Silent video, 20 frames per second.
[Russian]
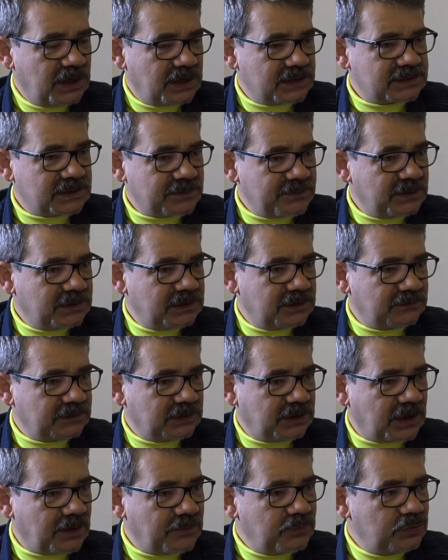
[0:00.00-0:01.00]
а самое
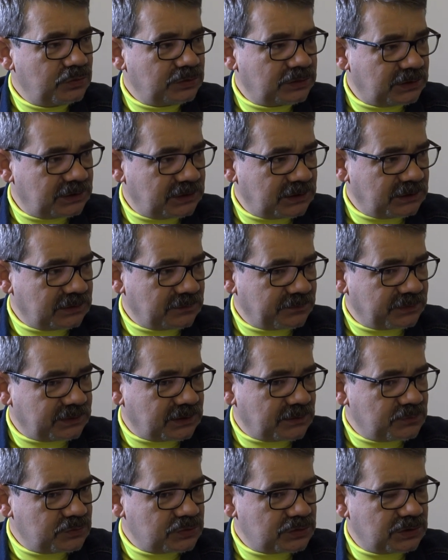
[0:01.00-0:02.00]
главное, кому это надо,
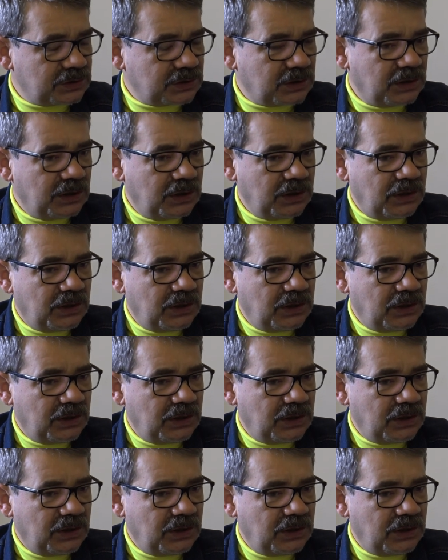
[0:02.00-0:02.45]
потому что,